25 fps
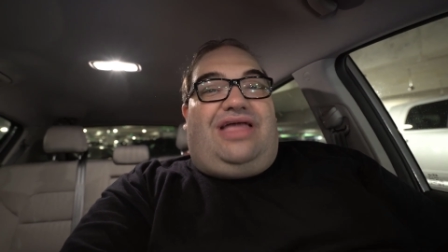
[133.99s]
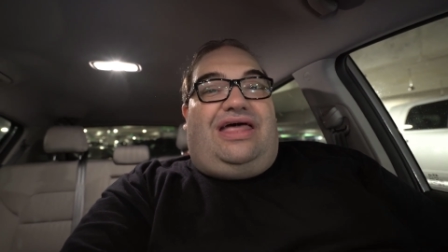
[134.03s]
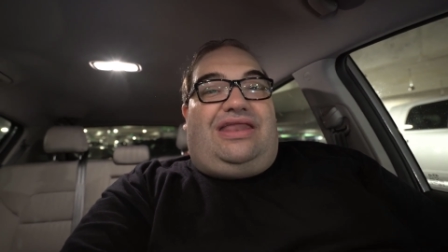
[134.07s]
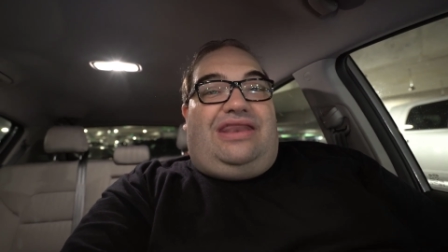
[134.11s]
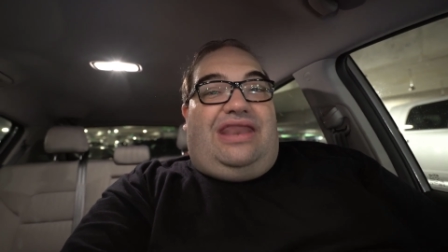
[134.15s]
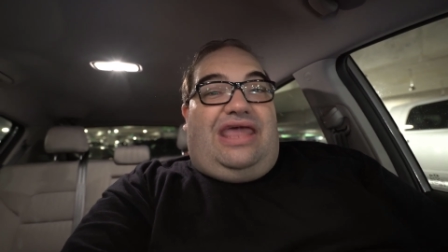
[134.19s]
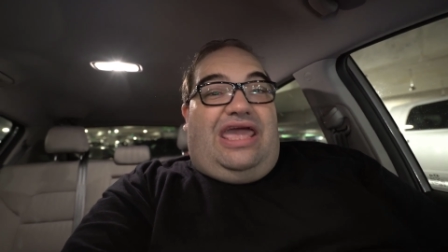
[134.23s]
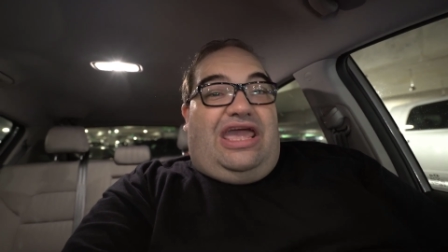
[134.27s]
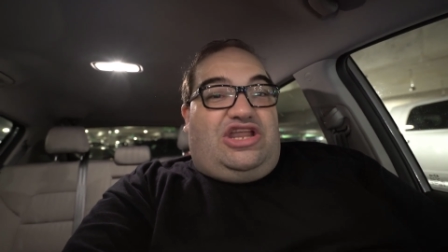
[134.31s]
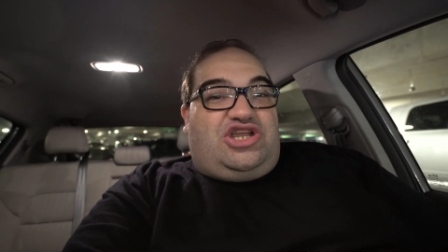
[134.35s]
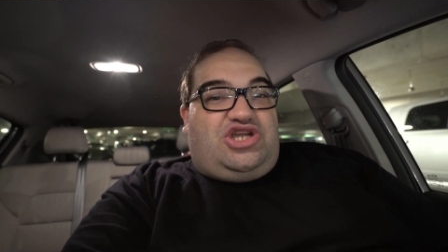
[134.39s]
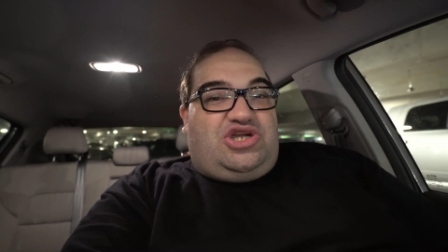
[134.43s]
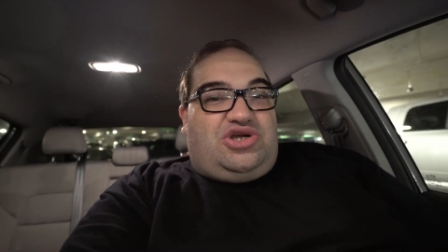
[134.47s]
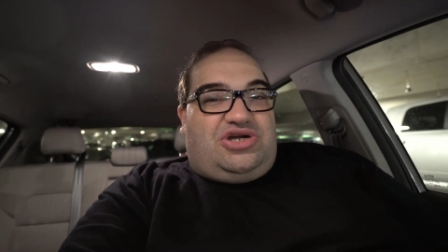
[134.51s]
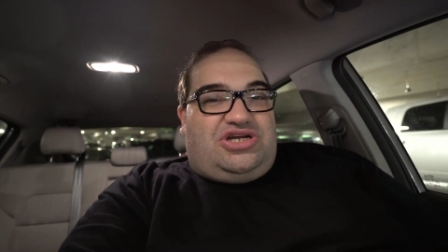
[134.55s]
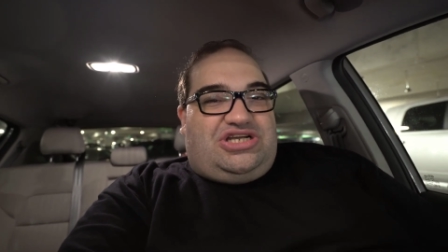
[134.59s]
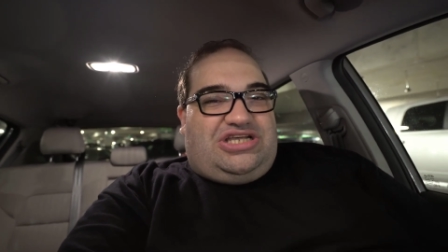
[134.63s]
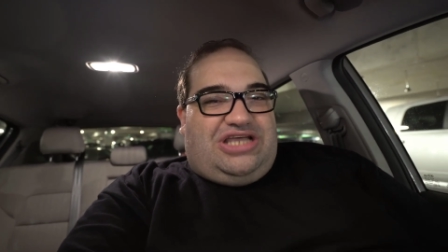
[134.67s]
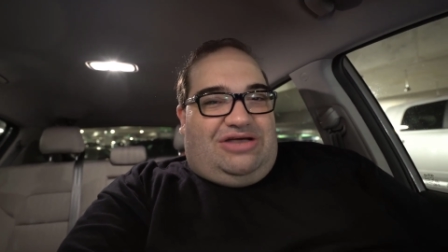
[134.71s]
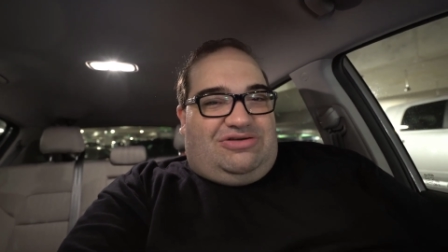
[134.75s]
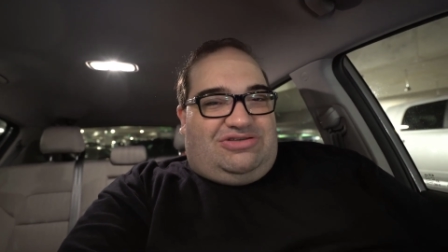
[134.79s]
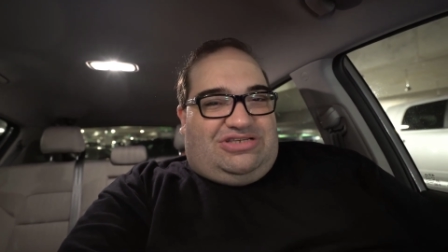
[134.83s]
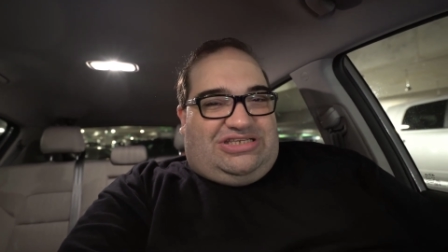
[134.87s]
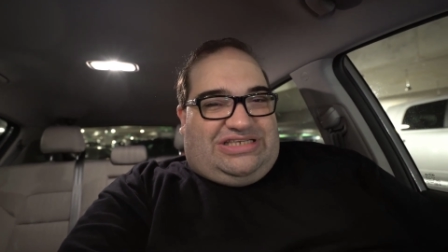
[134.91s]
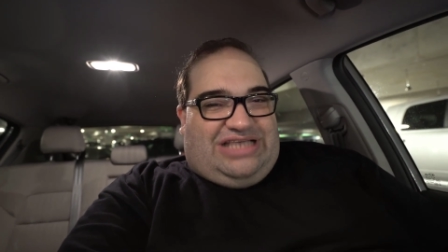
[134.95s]
na Nature
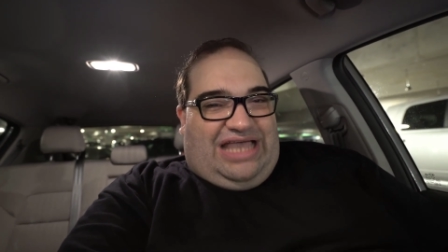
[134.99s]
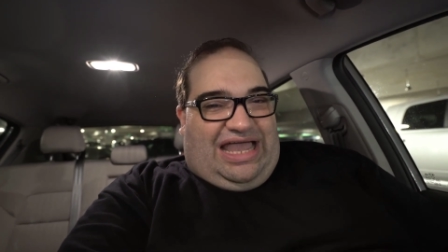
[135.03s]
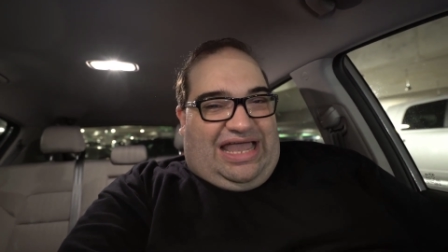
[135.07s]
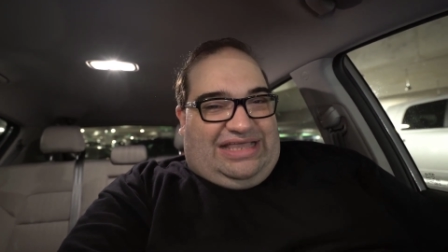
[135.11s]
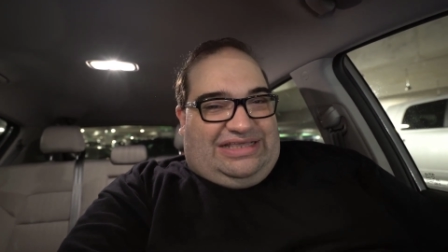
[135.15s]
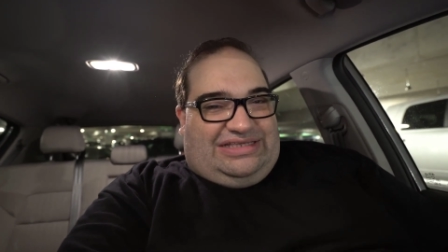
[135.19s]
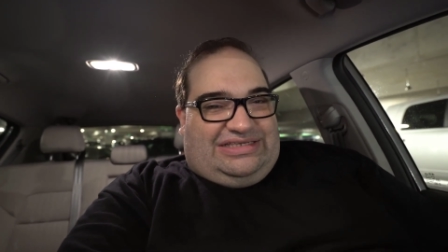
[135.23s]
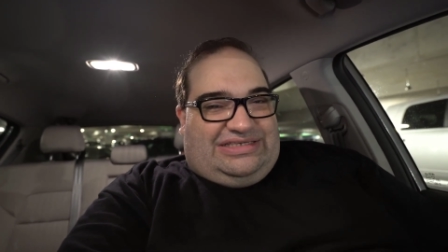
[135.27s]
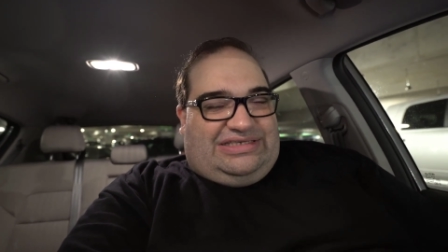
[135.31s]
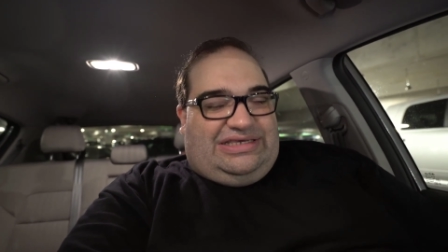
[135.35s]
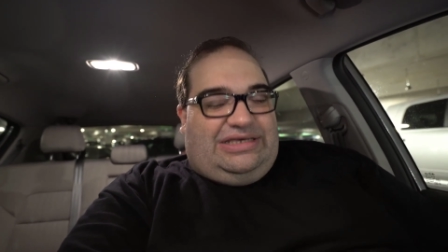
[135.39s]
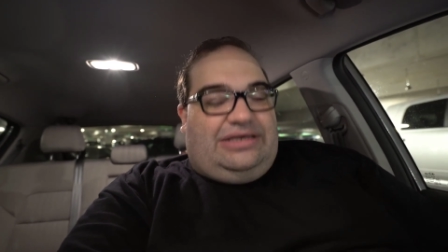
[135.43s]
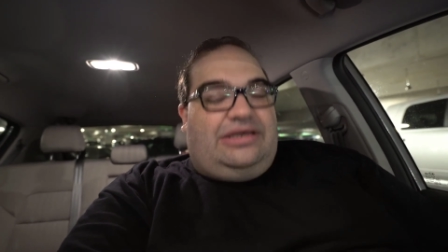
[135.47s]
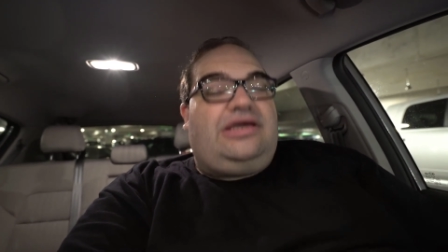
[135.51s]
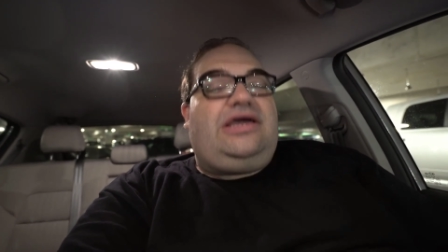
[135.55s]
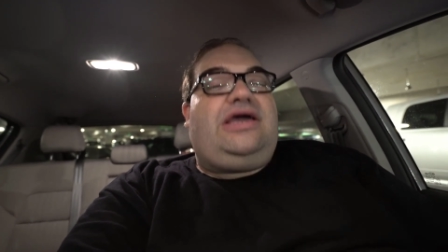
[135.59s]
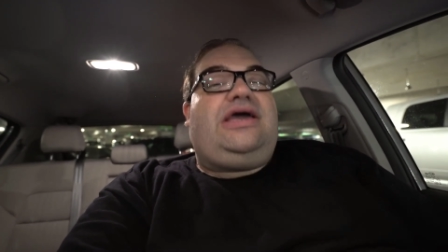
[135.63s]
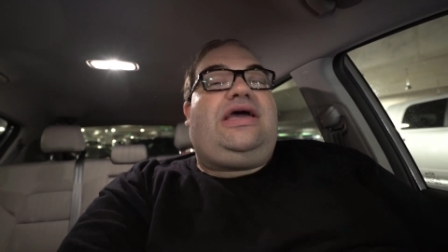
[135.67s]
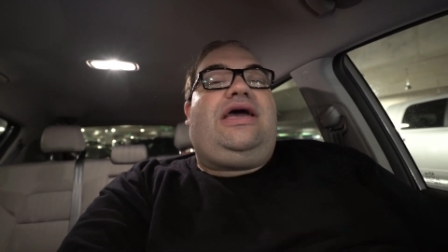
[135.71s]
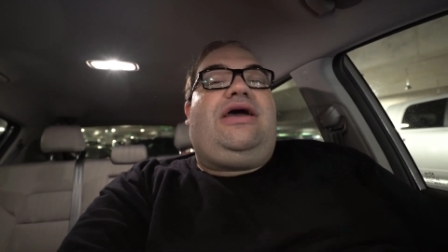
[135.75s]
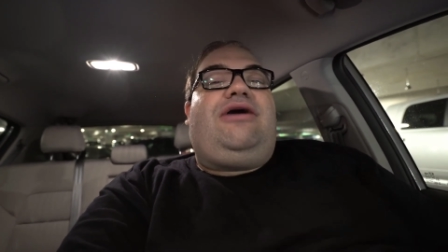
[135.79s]
Geoscience